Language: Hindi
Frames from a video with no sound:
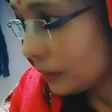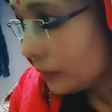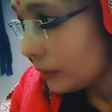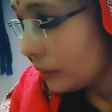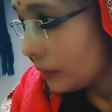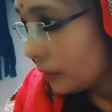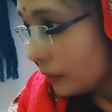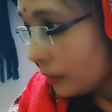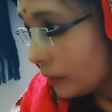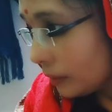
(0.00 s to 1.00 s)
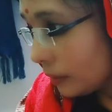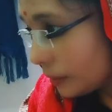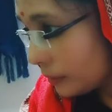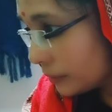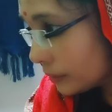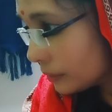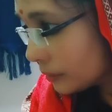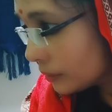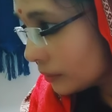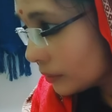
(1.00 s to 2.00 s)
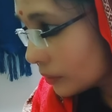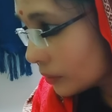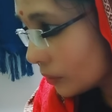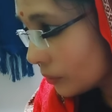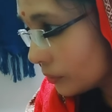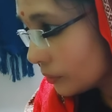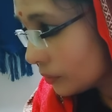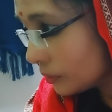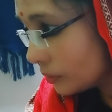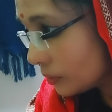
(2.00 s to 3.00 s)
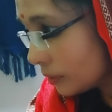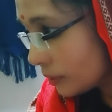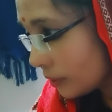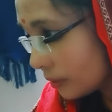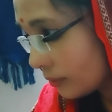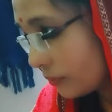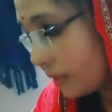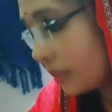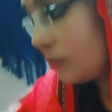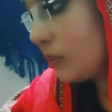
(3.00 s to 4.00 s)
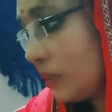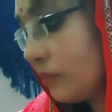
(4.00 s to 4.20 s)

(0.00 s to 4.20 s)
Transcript: तुम्हारा देती है कौन वेट में